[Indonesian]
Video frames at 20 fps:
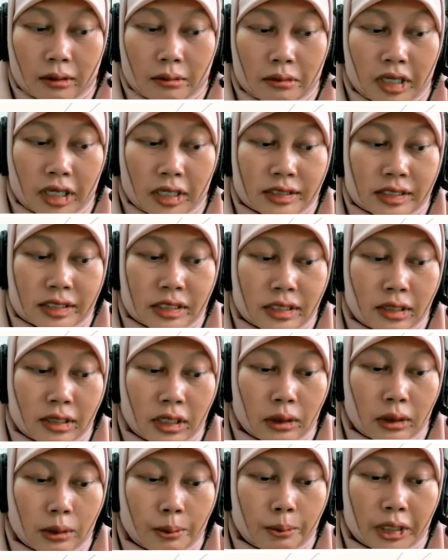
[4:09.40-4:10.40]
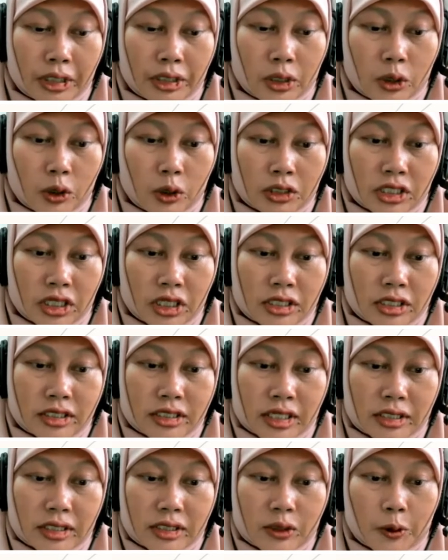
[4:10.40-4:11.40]
Biasanya pada
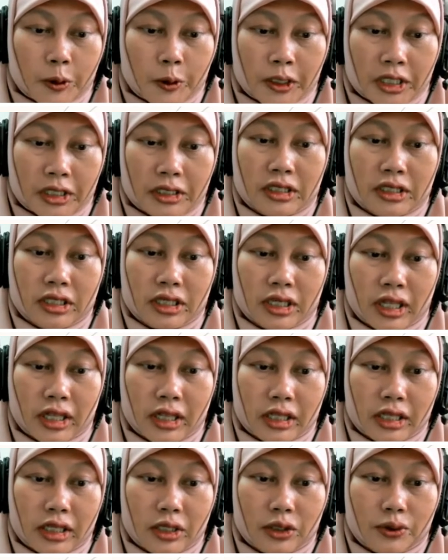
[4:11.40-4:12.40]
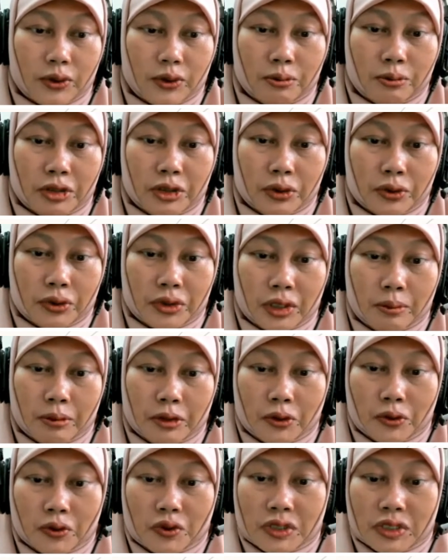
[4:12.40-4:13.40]
organisasi kolegial itu bentuknya
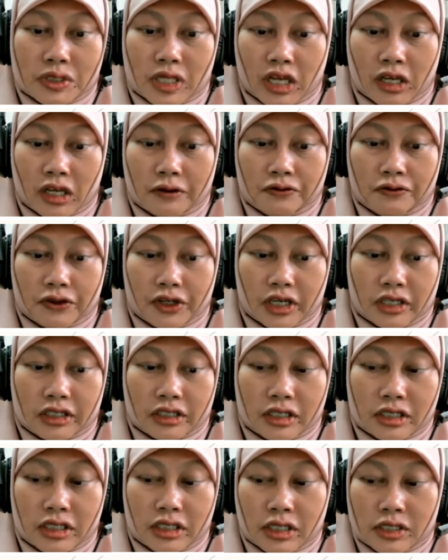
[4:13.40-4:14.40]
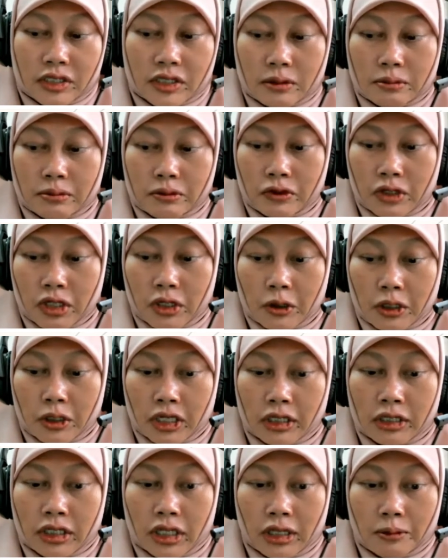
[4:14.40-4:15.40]
bentuk staff, artinya semua
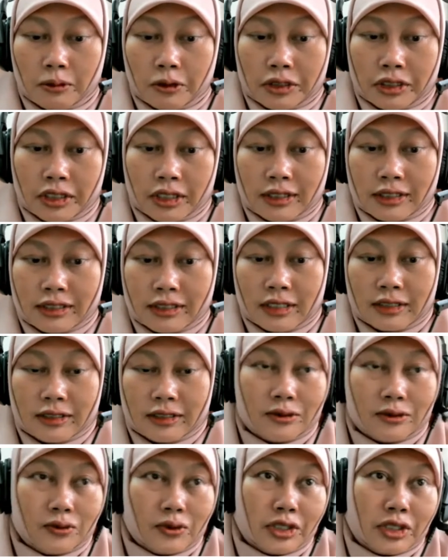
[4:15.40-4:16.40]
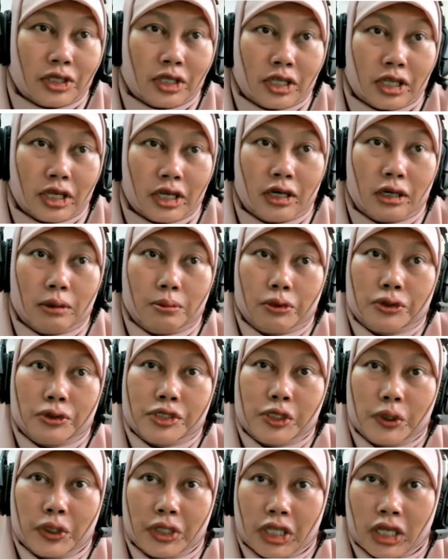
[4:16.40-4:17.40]
orang dalam organisasi itu adalah
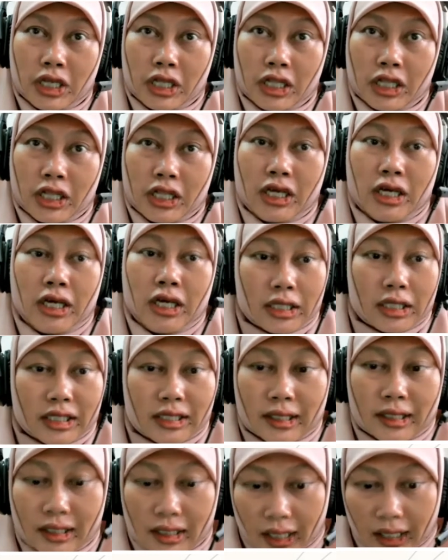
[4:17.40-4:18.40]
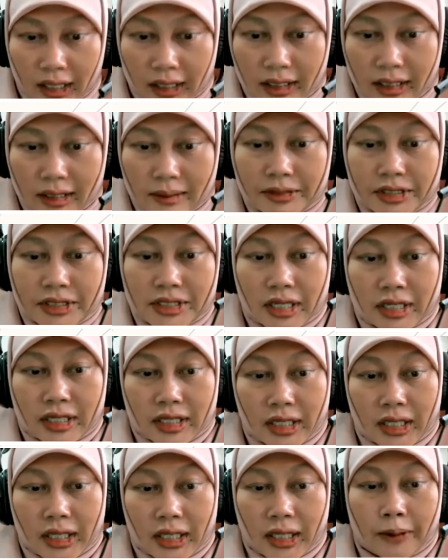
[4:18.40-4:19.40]
fungsional, tenaga ahli
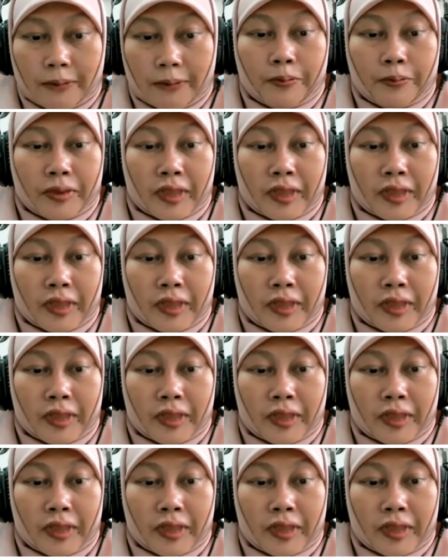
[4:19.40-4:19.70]
misalnya ya.